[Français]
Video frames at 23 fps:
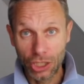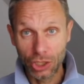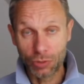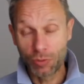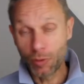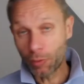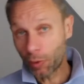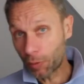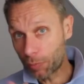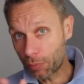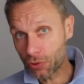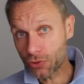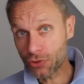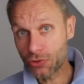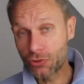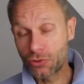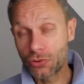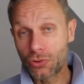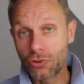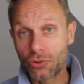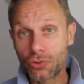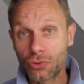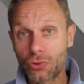Je me propose
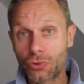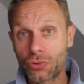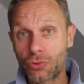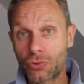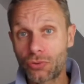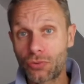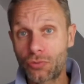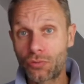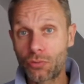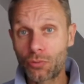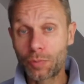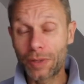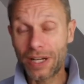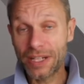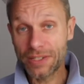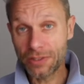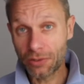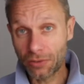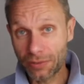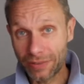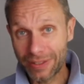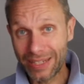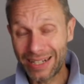de vous
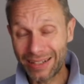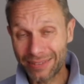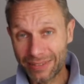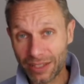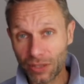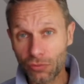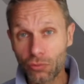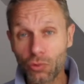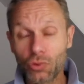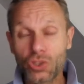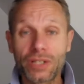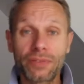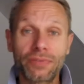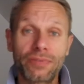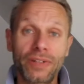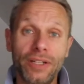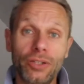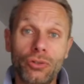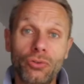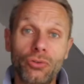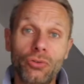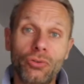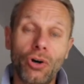présenter l'interview que j'ai
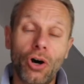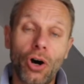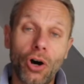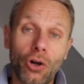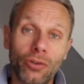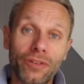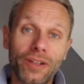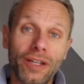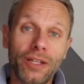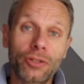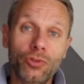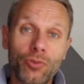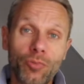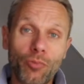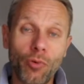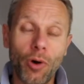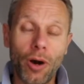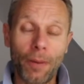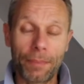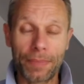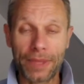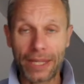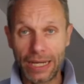faite de André
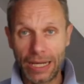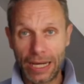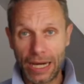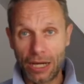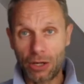Dubois.